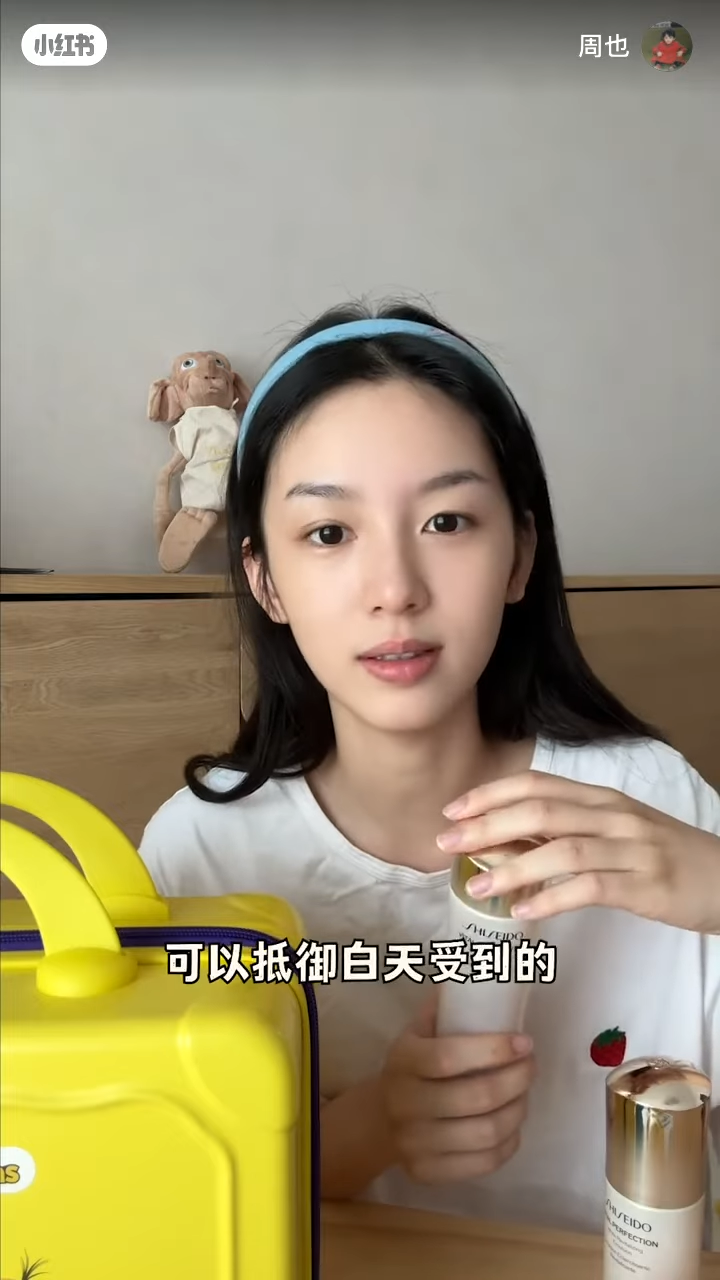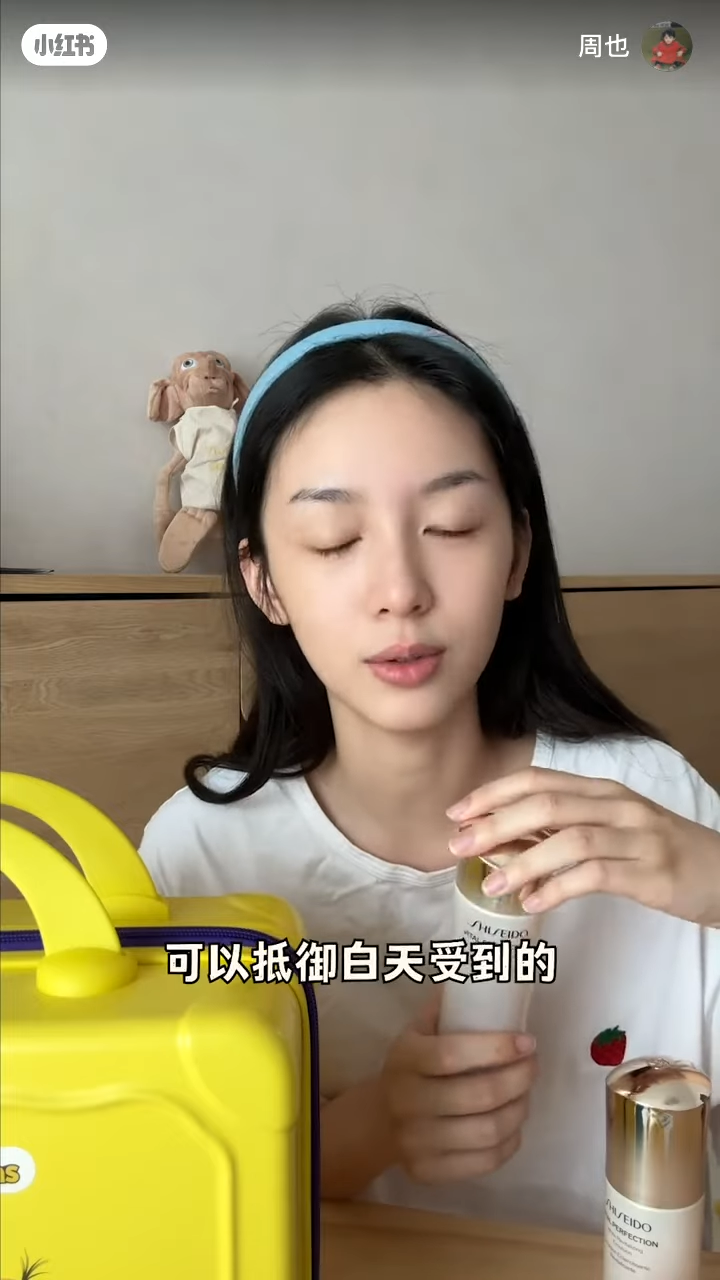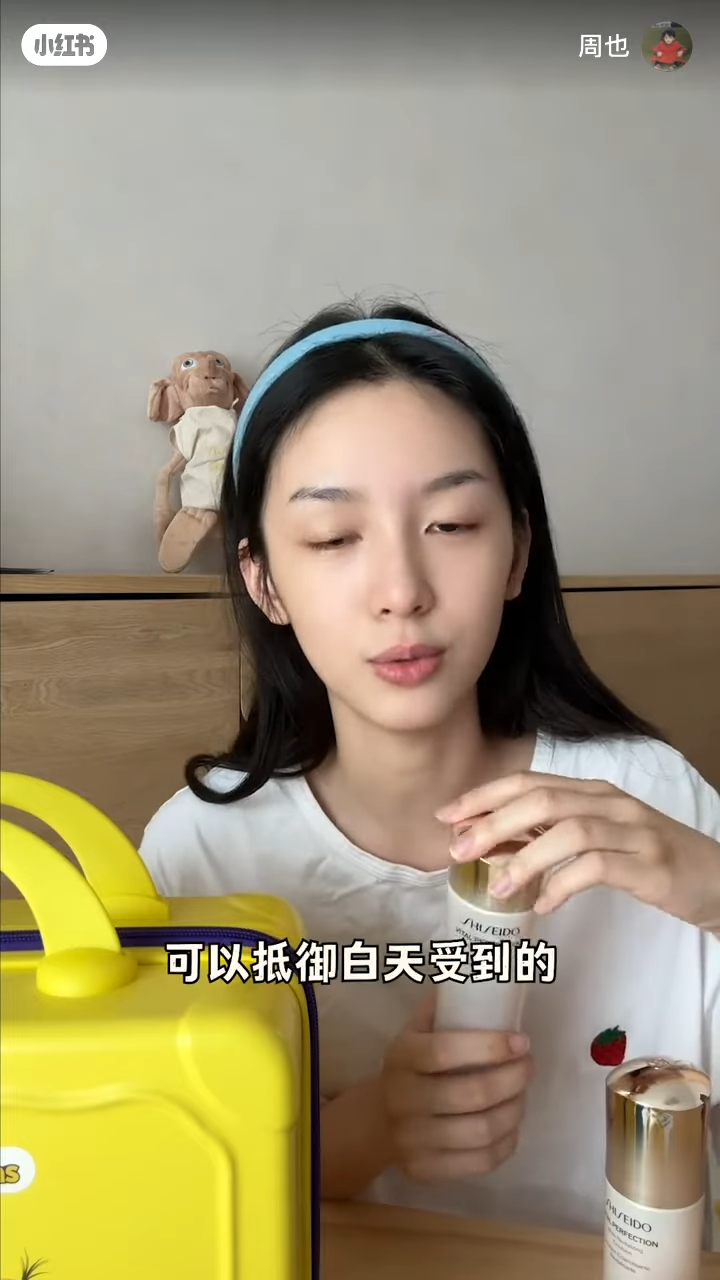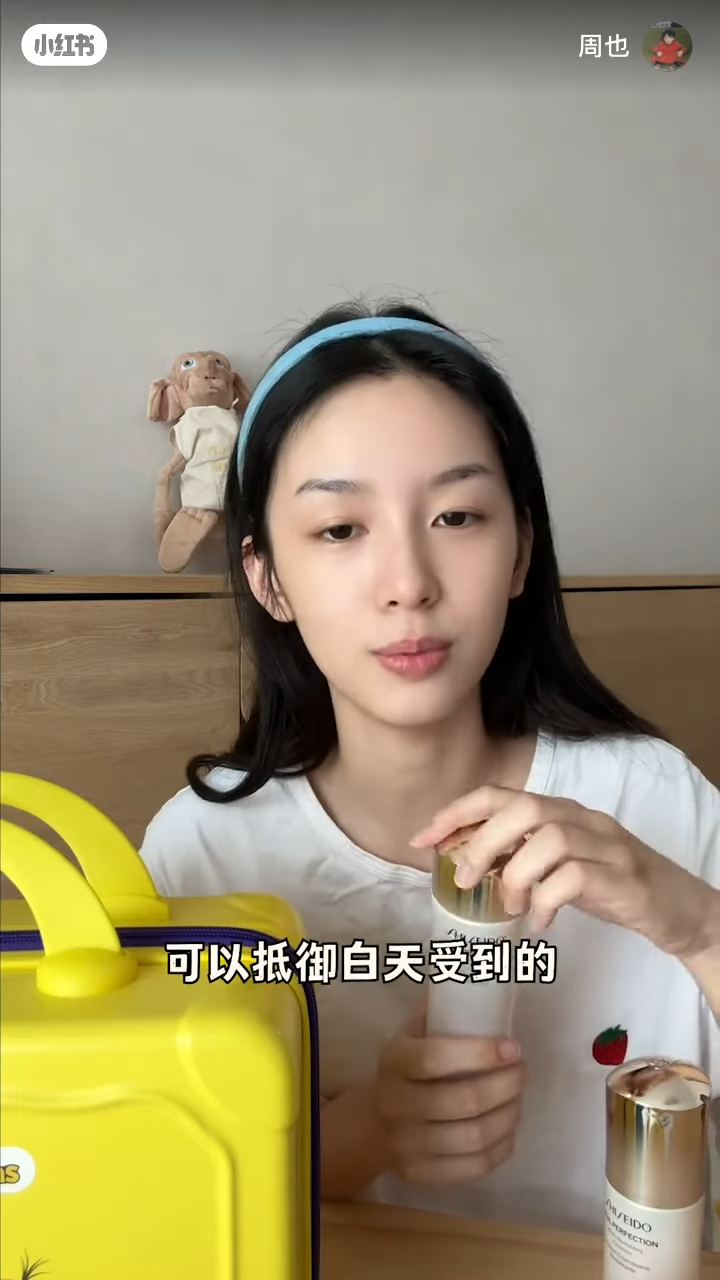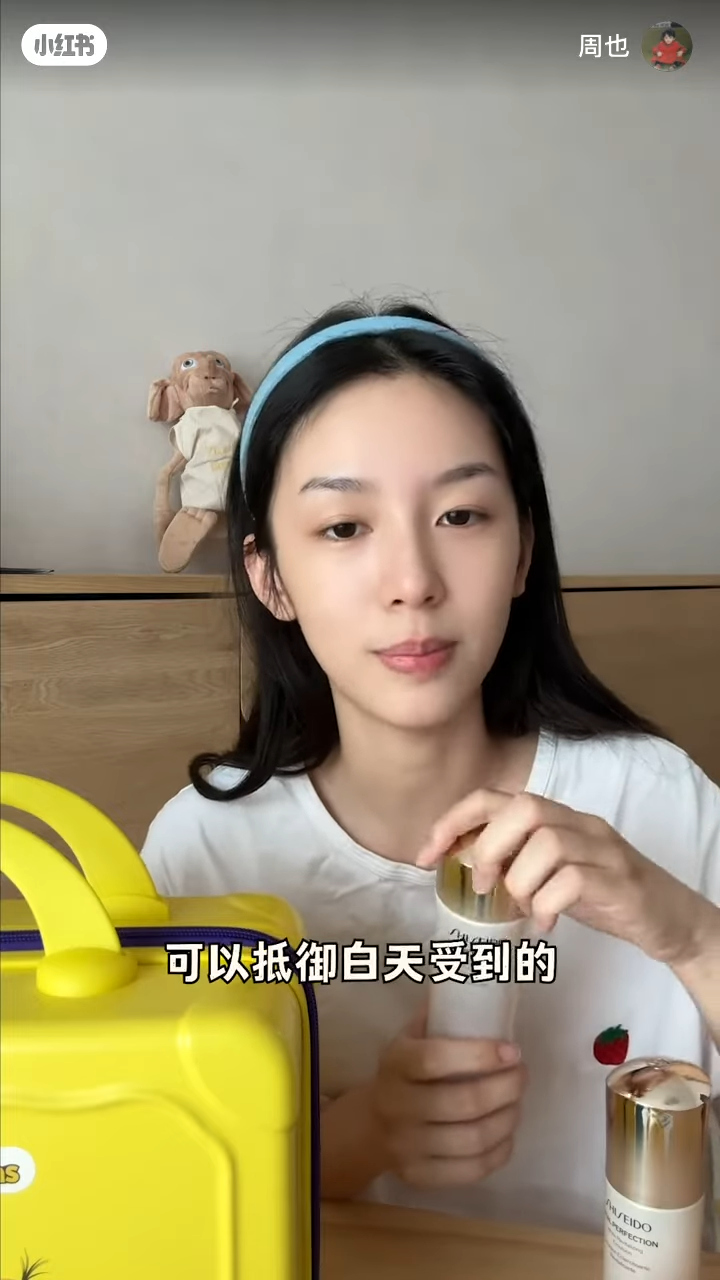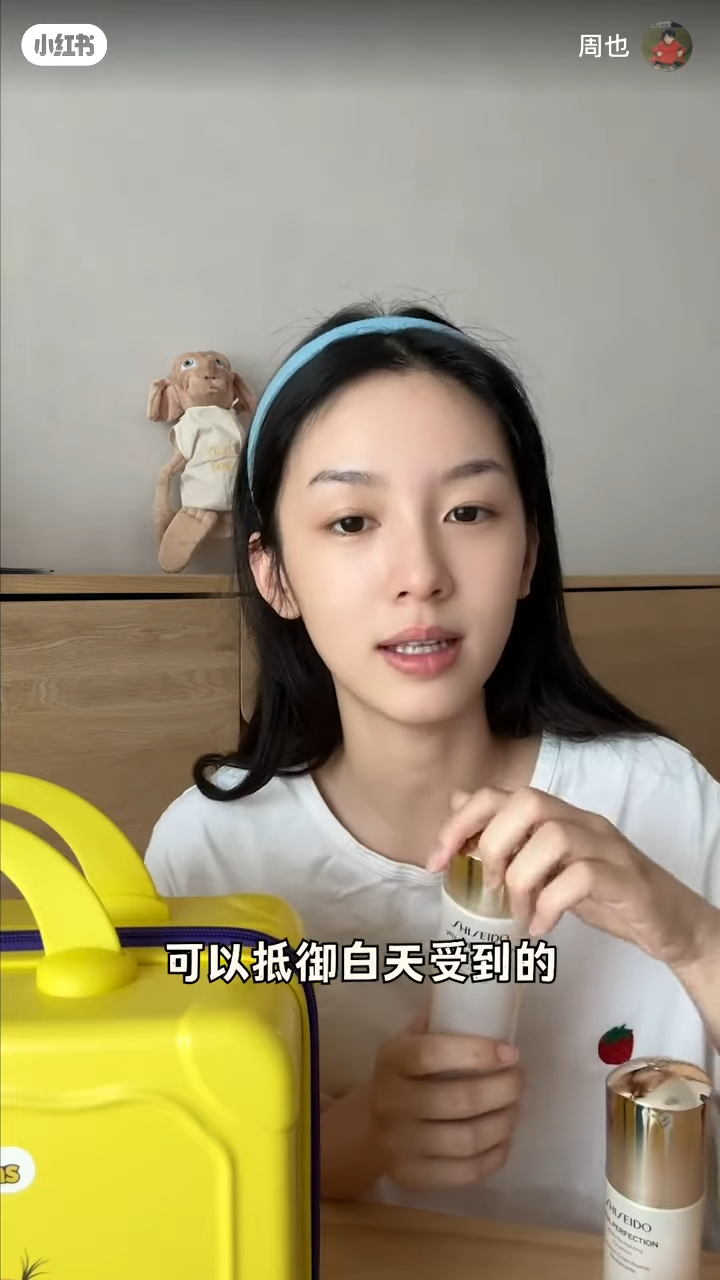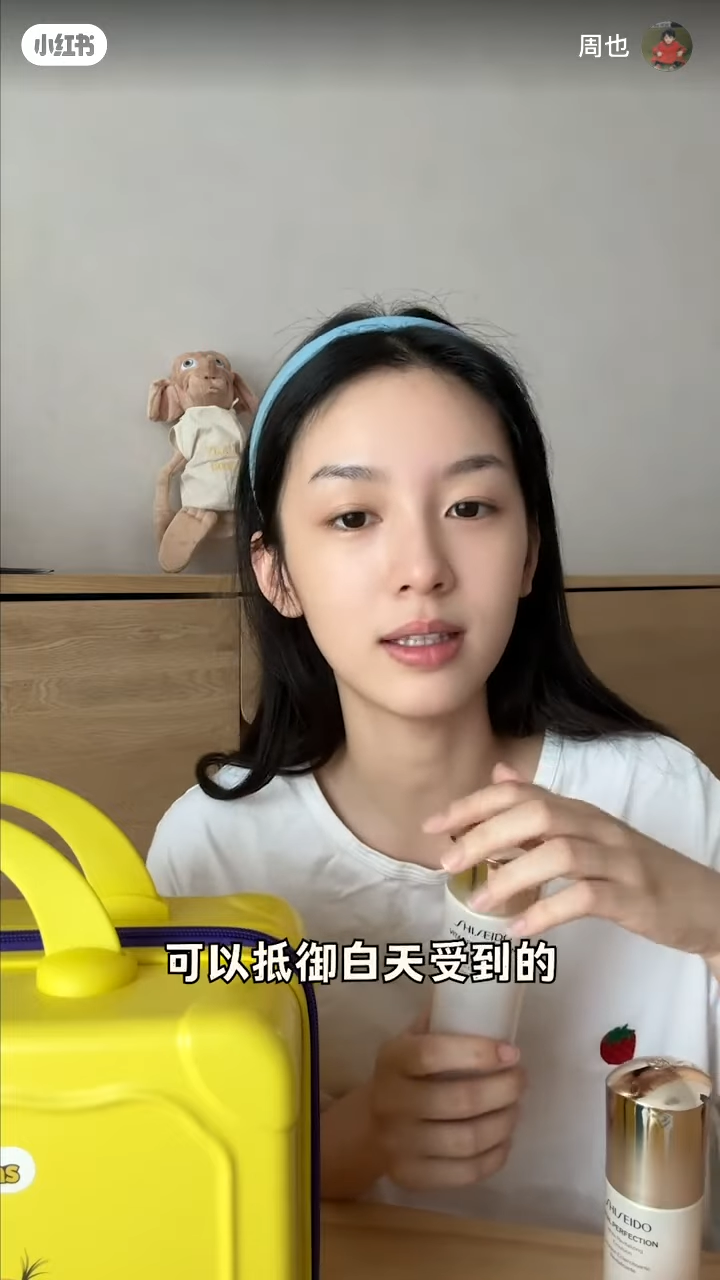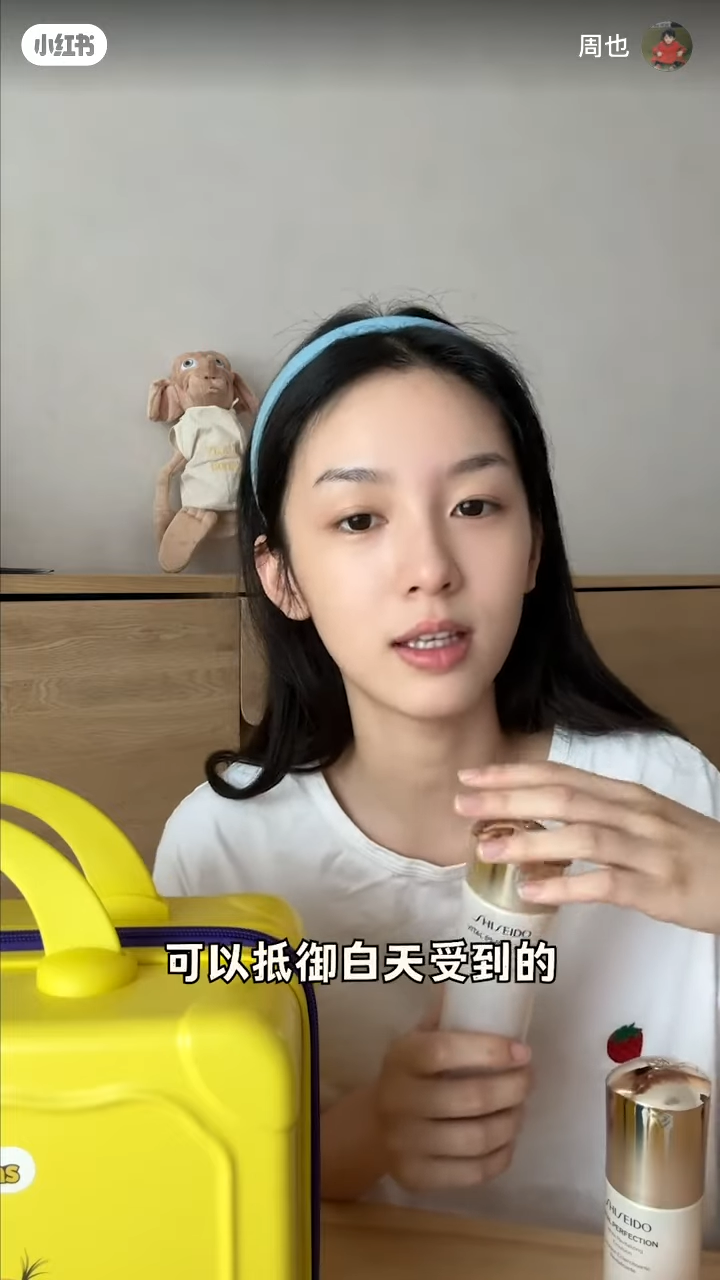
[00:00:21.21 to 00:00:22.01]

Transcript: 抵御白